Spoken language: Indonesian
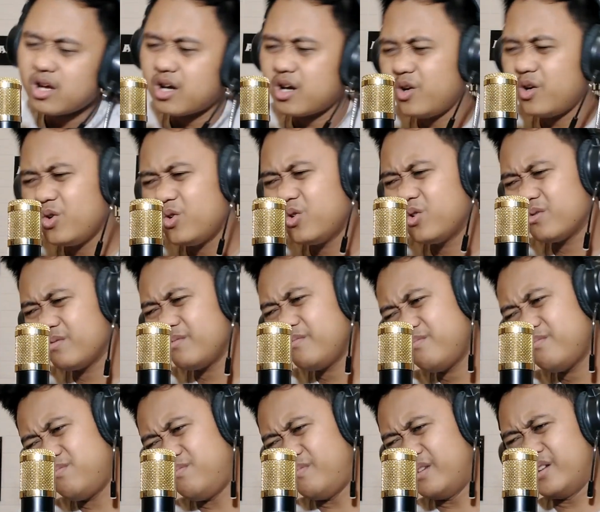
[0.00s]
aduh
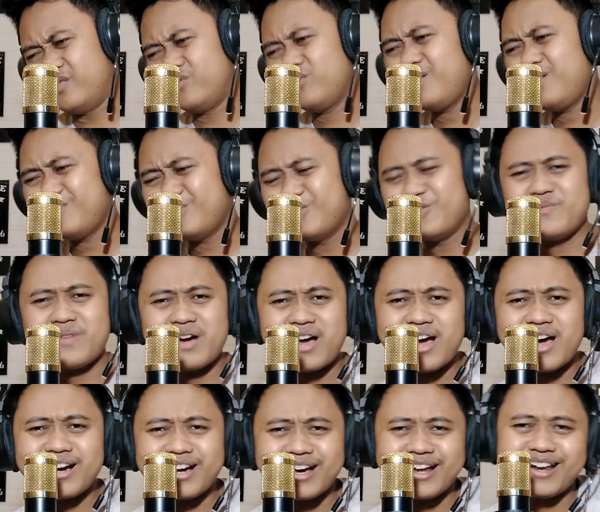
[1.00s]
mana gue belum
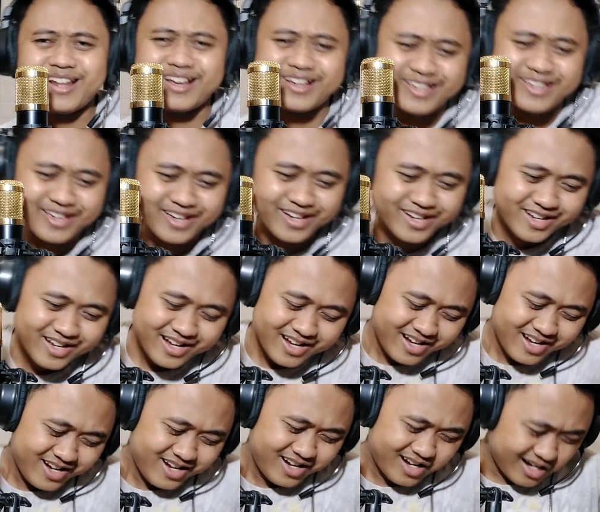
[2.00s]
makan lagi ya
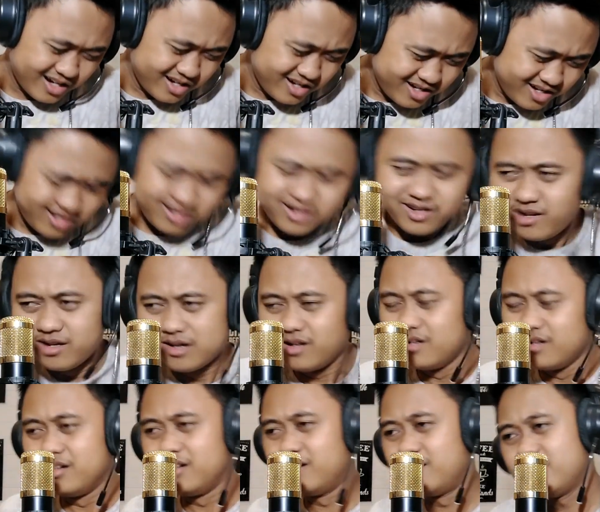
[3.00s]

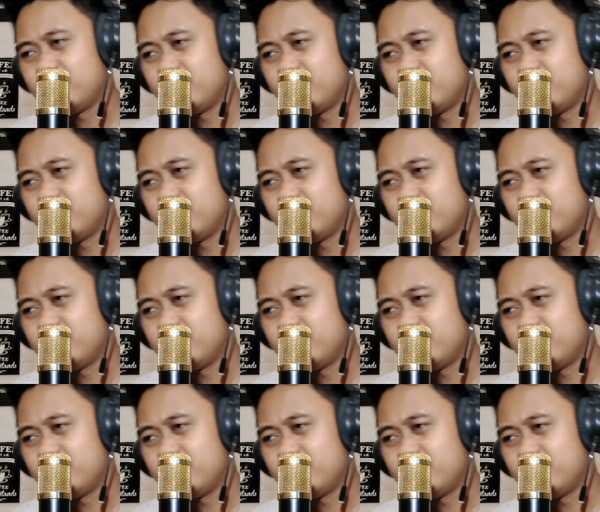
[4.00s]
aduh